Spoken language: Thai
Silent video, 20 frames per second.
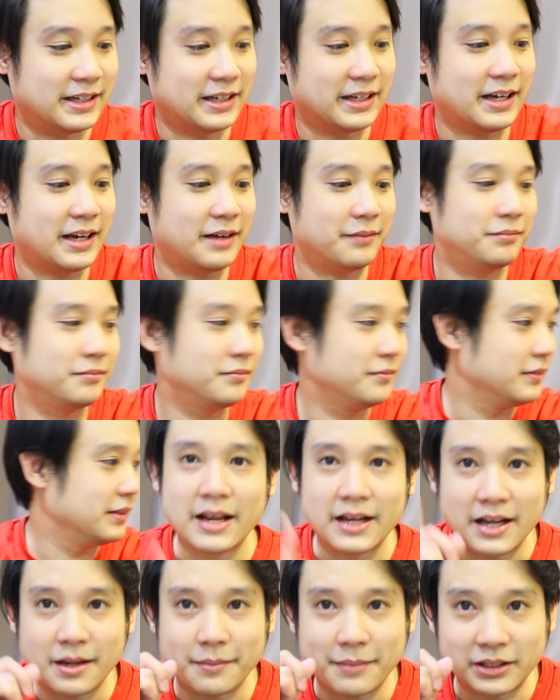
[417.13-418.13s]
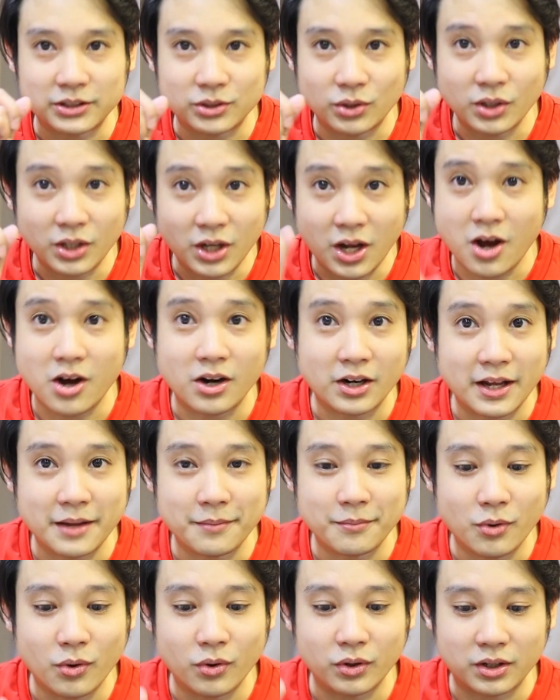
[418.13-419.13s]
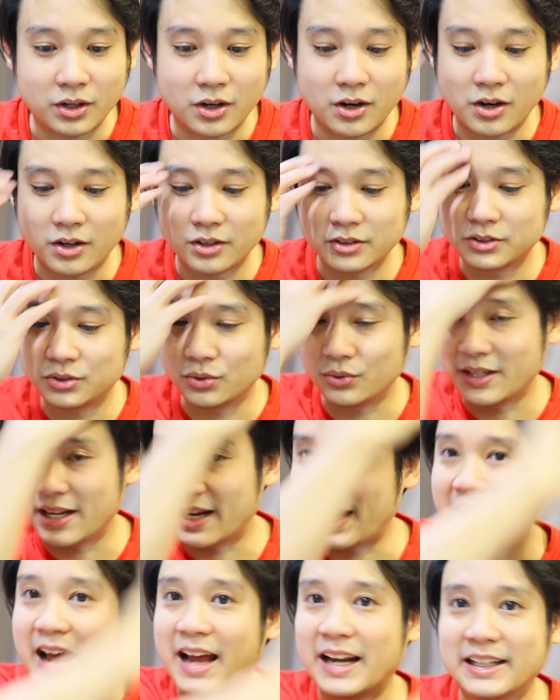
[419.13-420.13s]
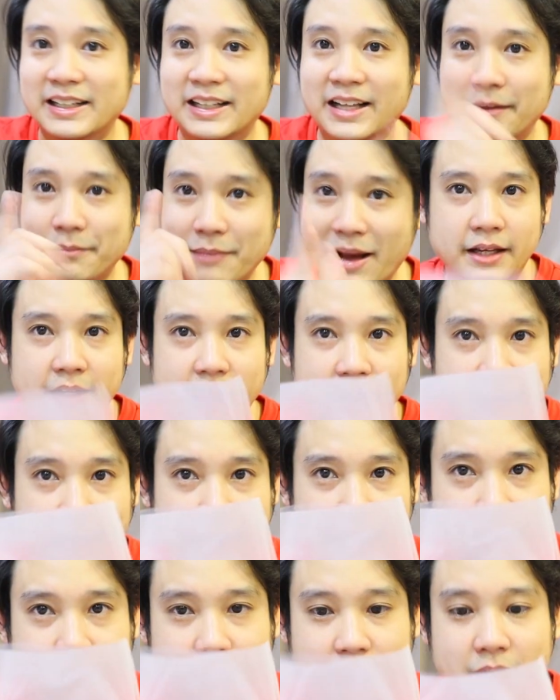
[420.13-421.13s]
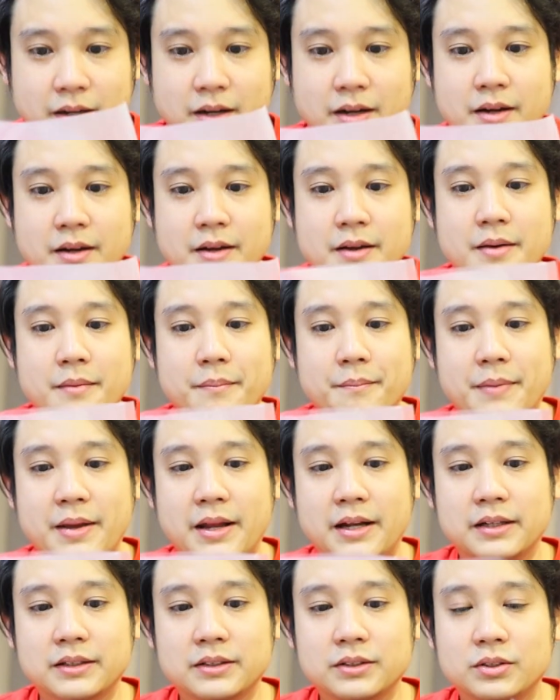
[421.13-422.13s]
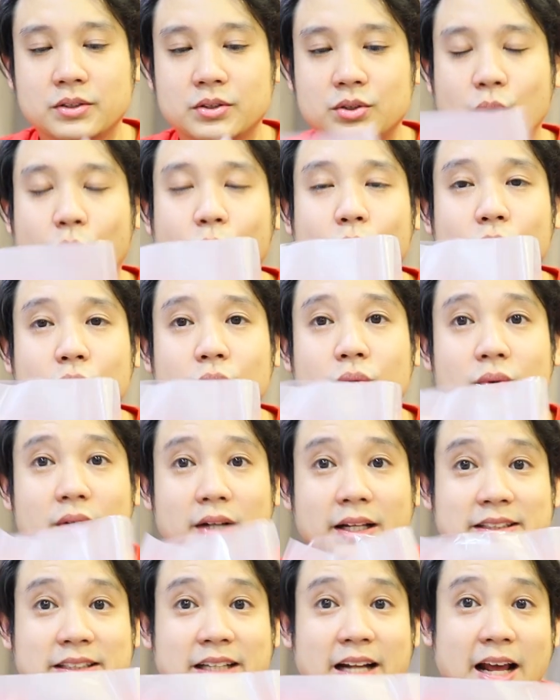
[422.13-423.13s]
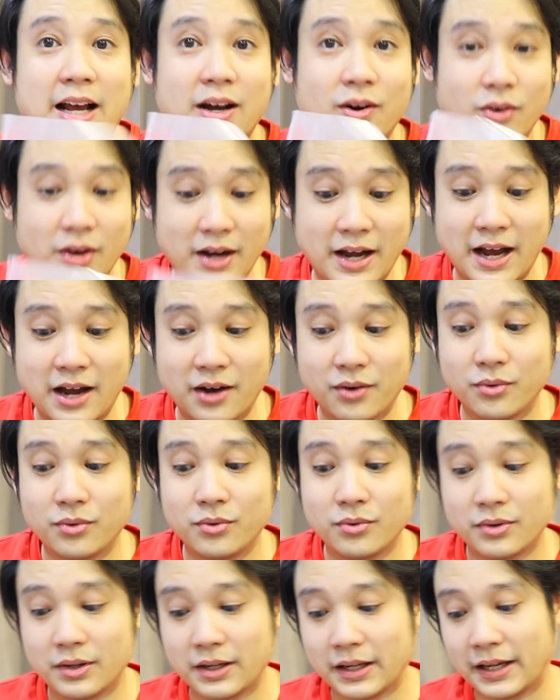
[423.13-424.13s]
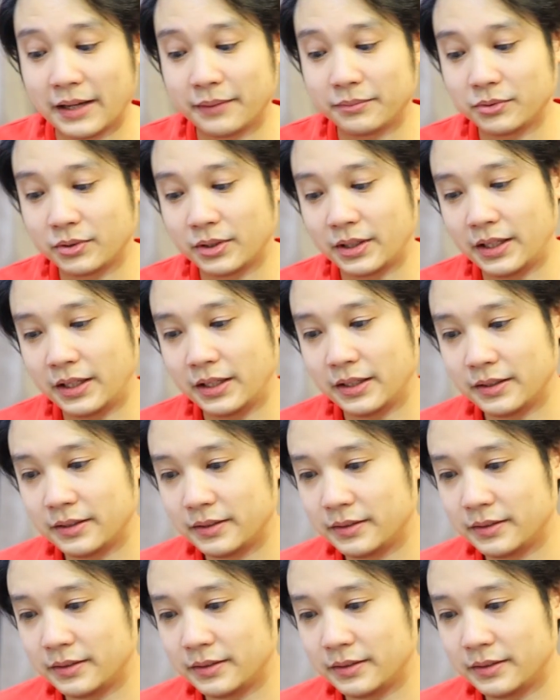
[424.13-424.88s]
นะครับเดี๋ยวมาทดลองในโหมดของสุญญากาศกันบ้างนะครับก็เป็นถุงลักษณะของเขานะครับตรงนี้